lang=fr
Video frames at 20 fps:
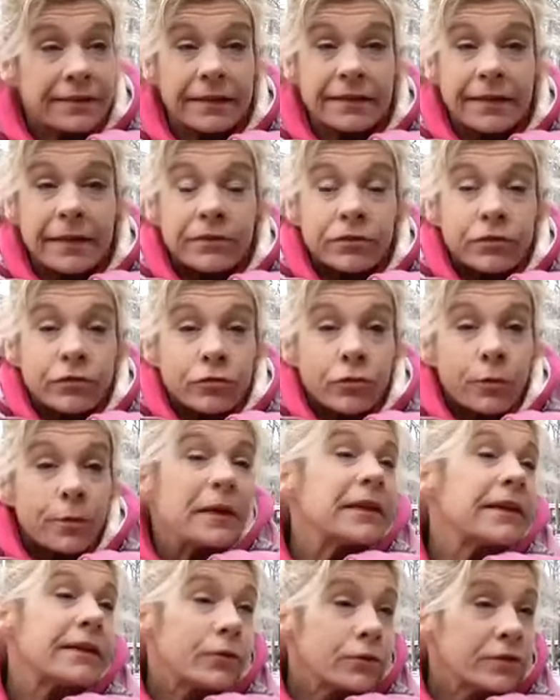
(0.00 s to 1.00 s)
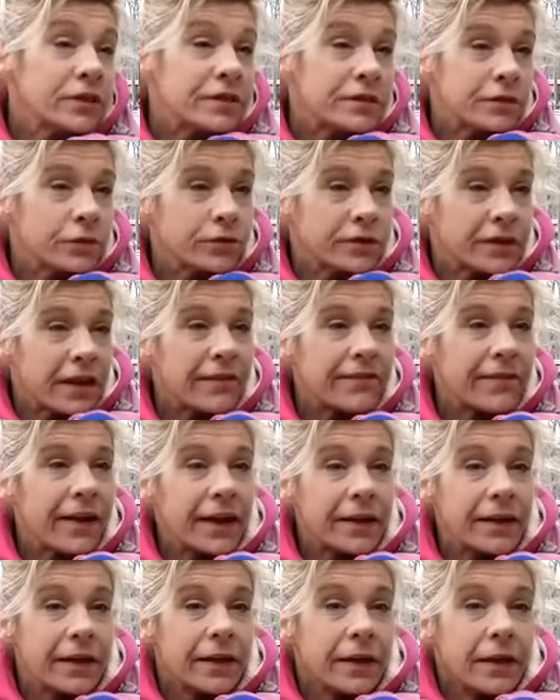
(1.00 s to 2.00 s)
ce ne sont pas des conditions de
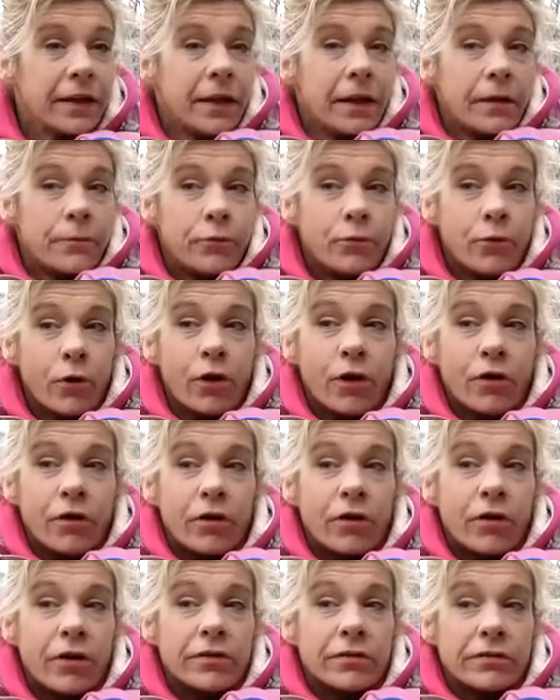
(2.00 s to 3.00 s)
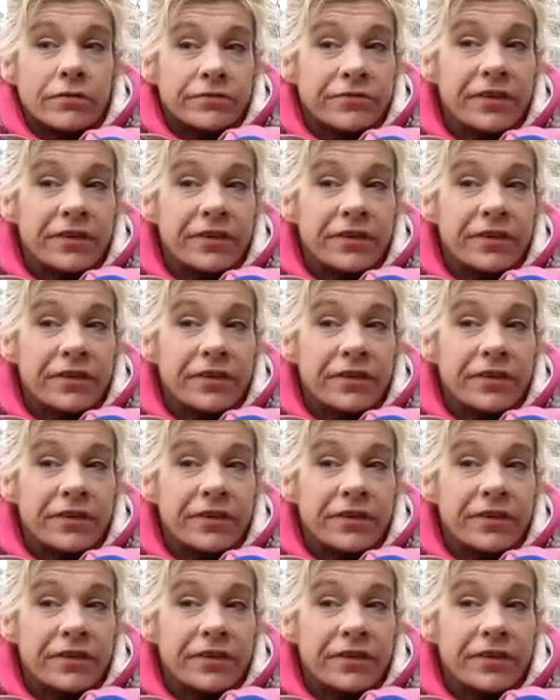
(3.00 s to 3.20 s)
travail pour euh,